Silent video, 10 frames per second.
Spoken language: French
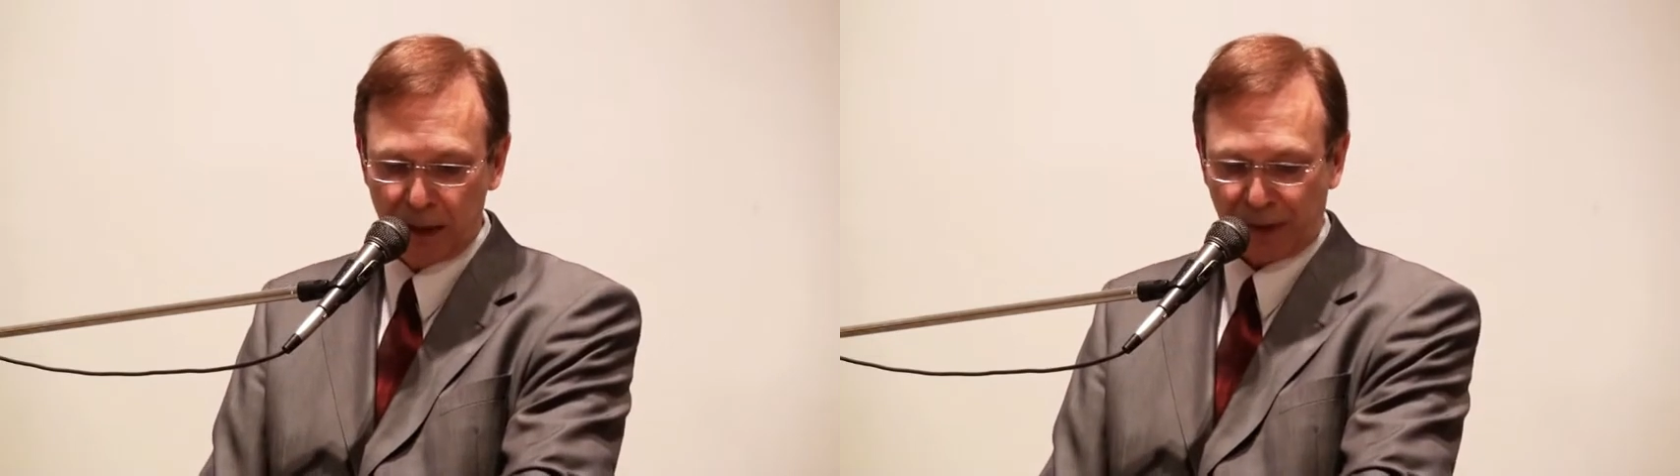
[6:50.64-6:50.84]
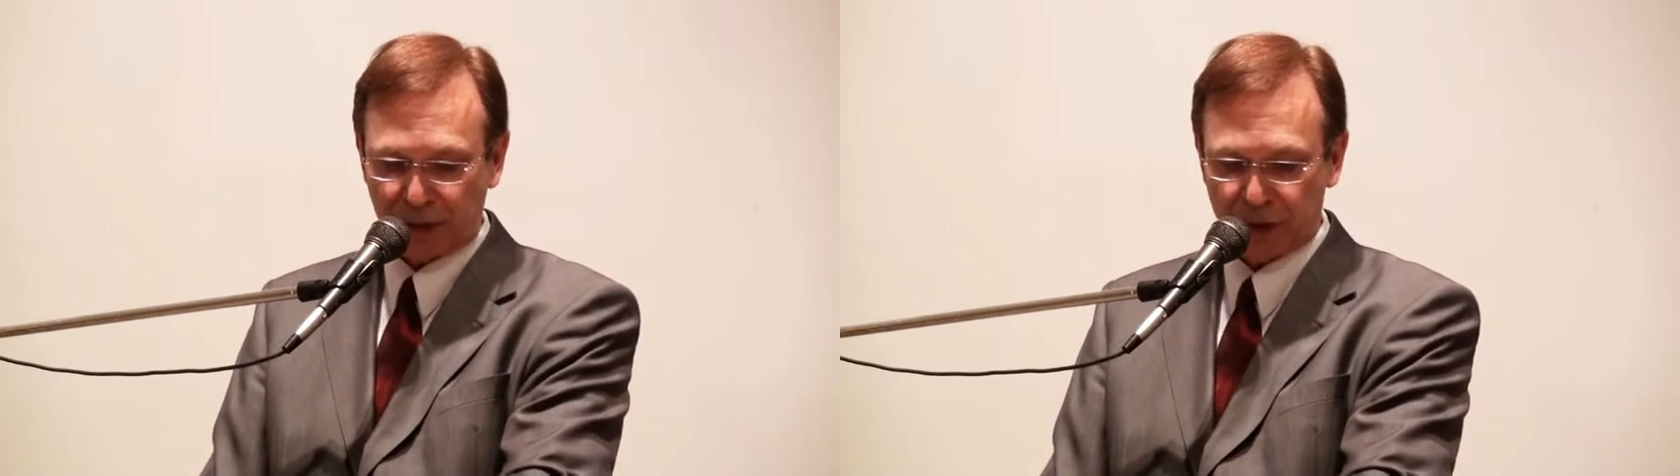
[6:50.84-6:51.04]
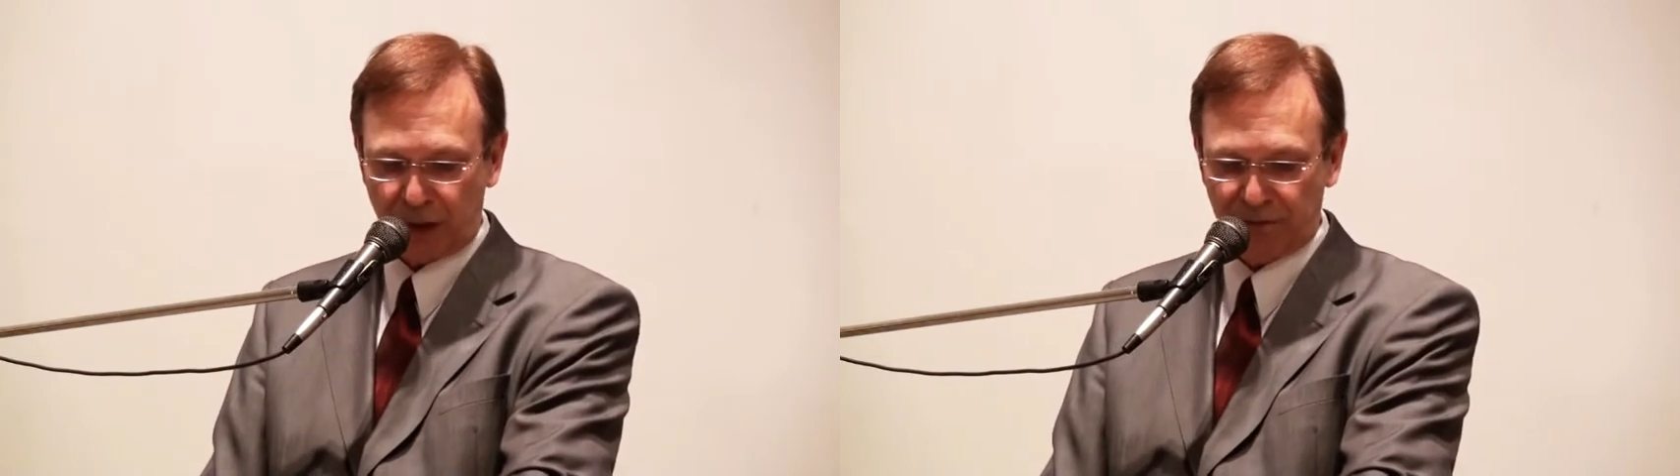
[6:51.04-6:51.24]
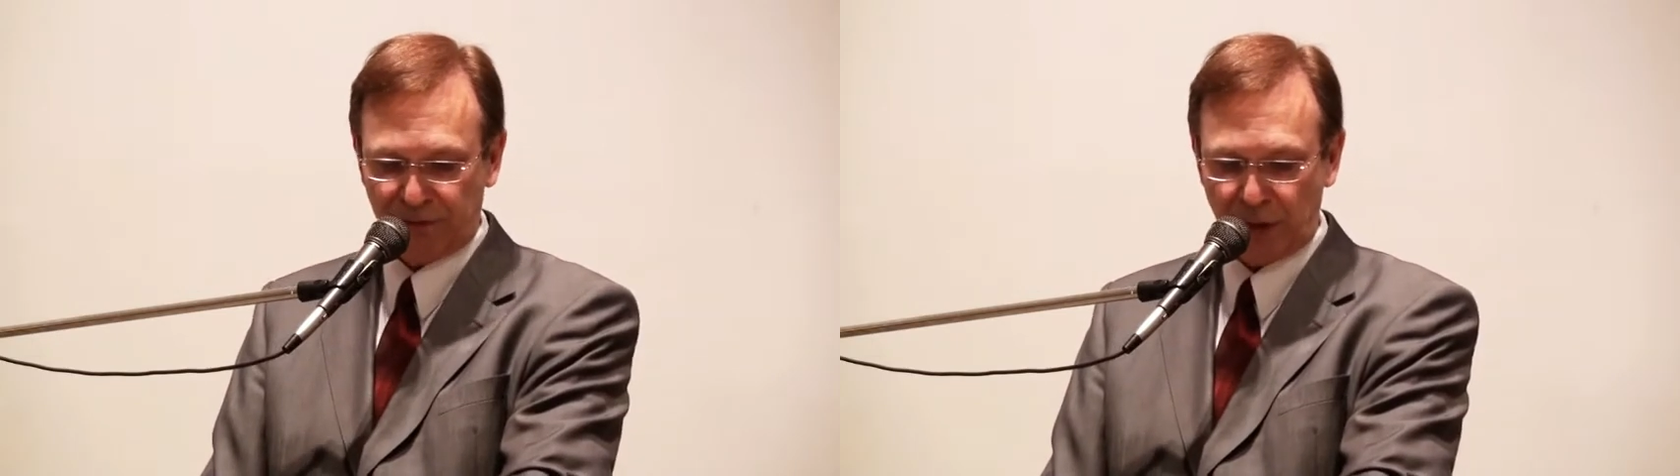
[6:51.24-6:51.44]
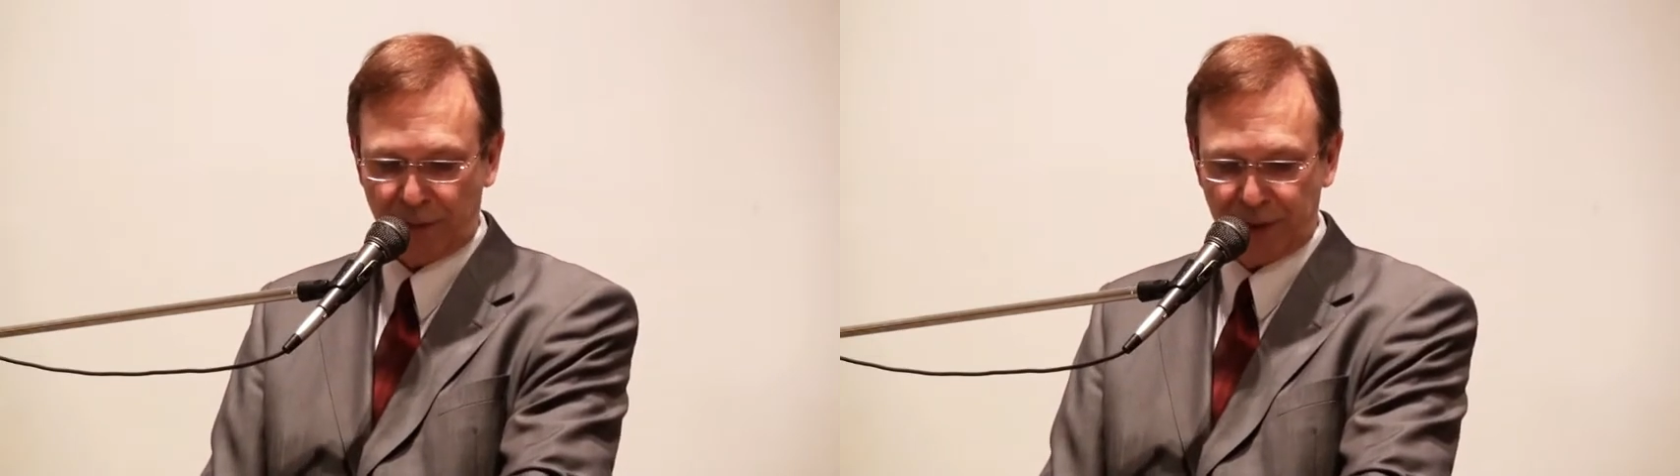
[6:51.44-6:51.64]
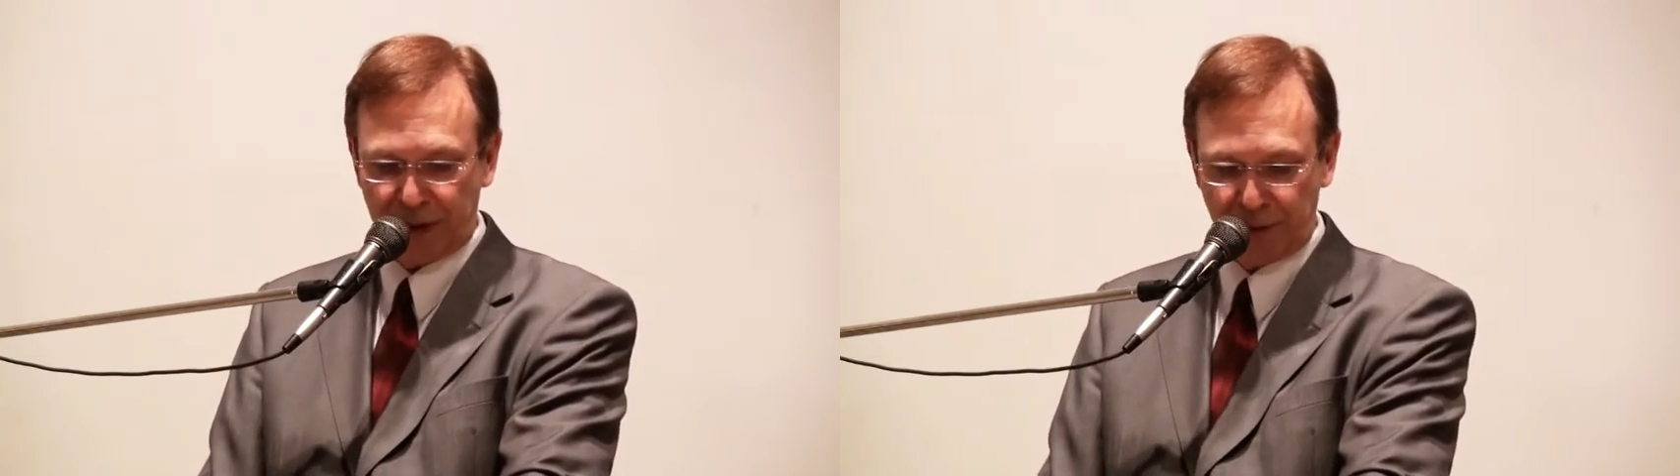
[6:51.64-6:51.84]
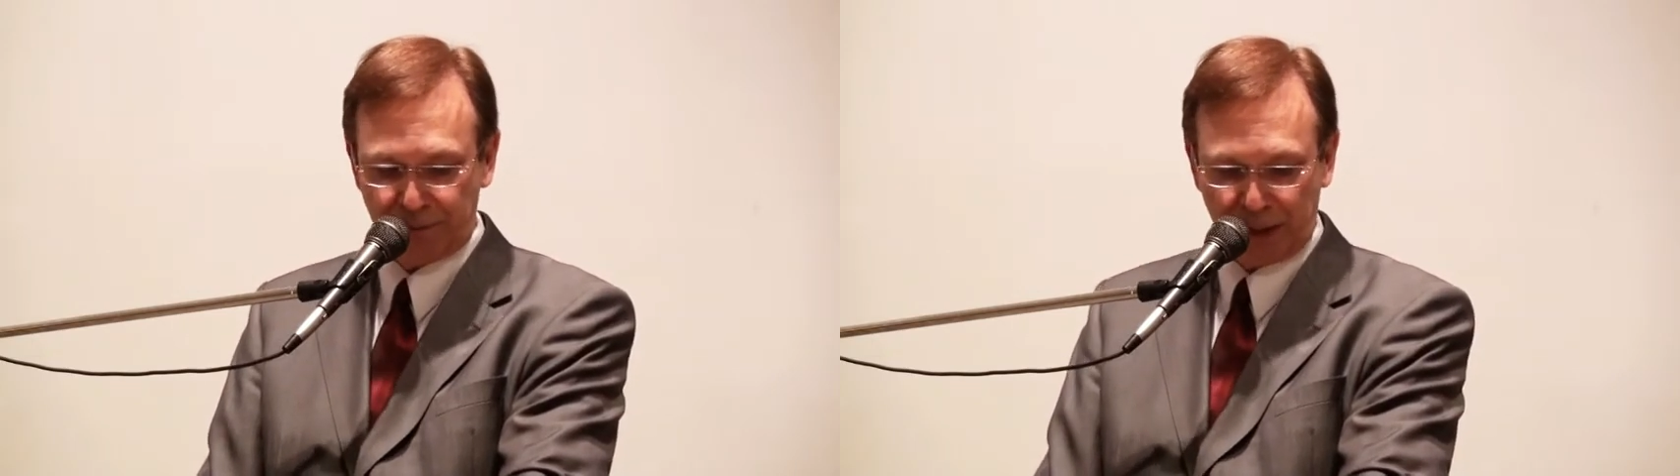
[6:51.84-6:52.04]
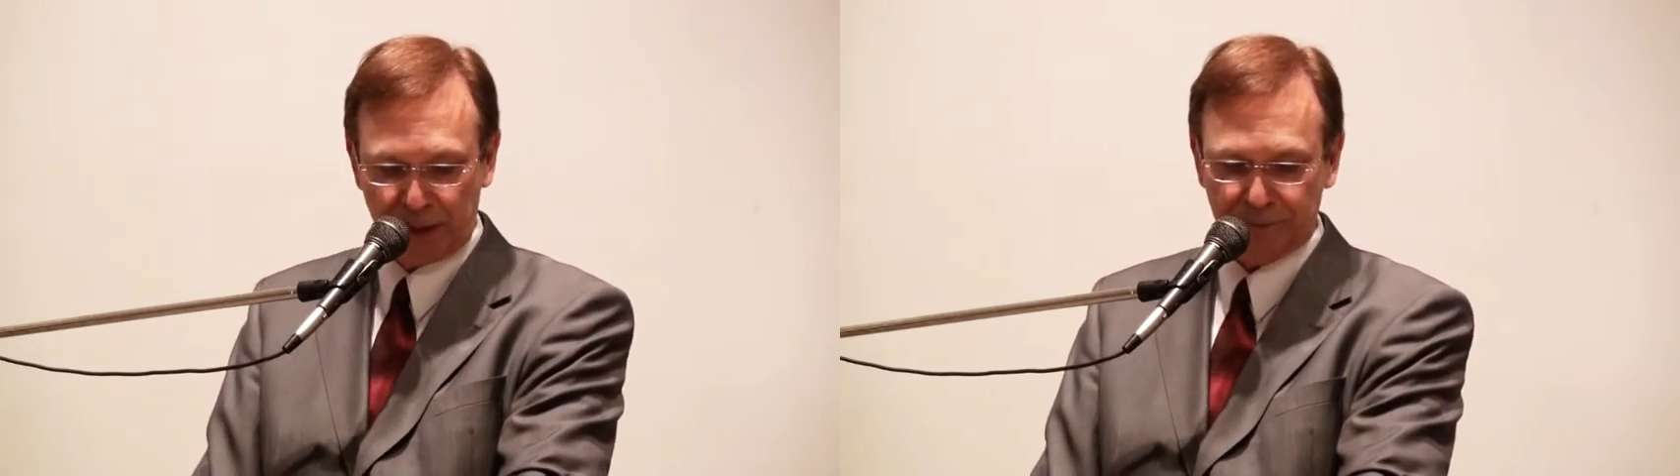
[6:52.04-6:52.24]
parce qu'elles vont à petits
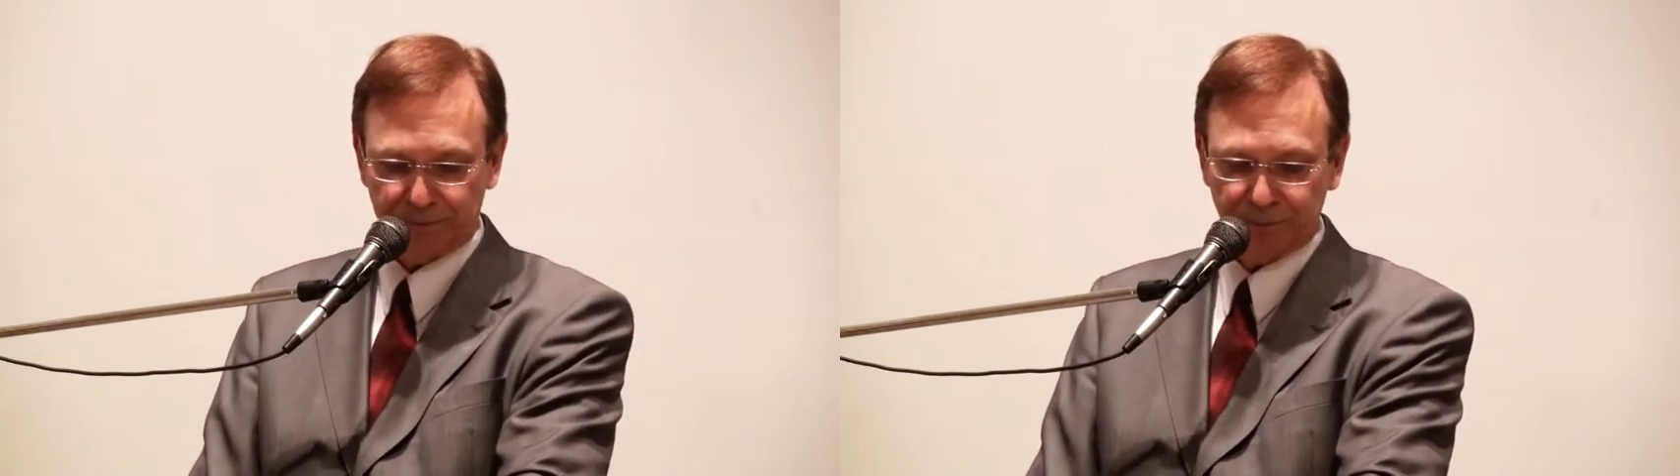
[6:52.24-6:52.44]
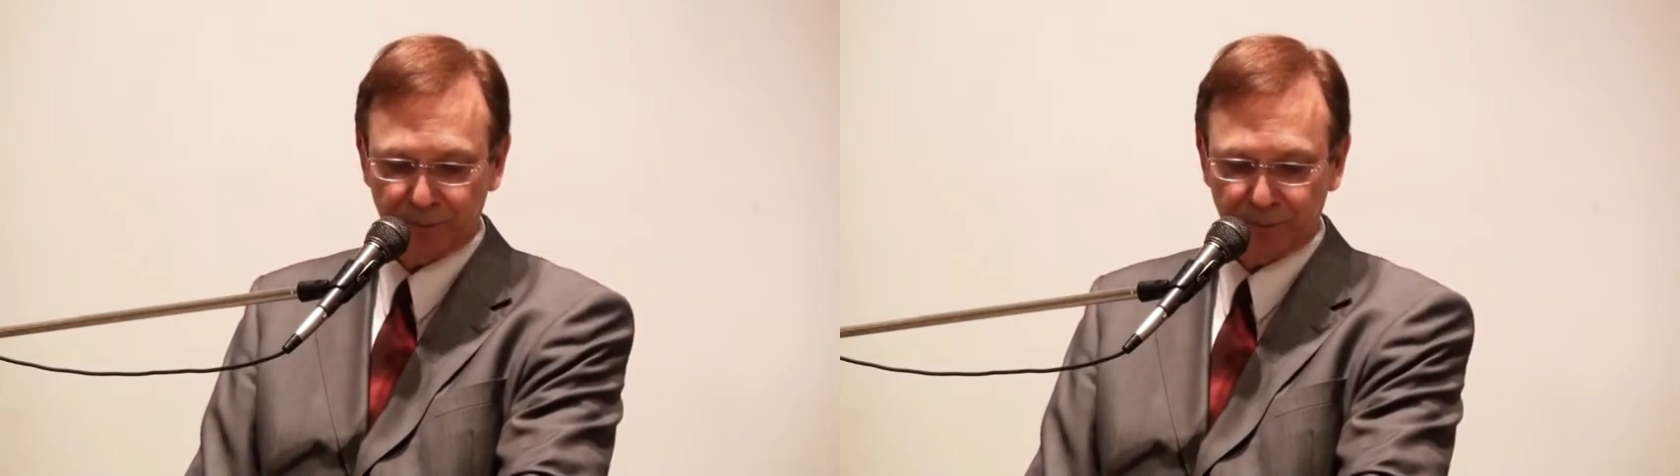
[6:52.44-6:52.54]
pas